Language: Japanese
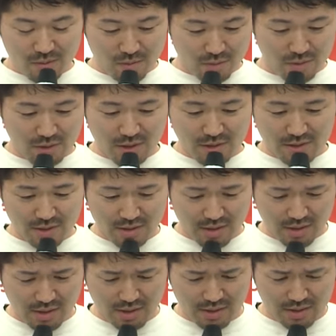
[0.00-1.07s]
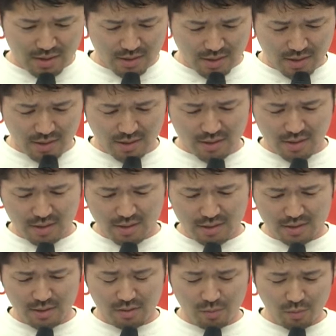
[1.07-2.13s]
お伝えさせていただきたいん
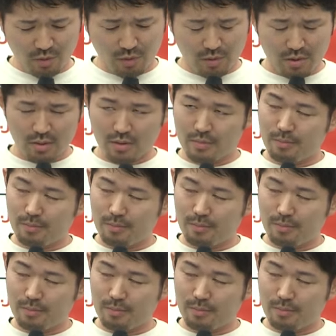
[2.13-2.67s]
ですけども、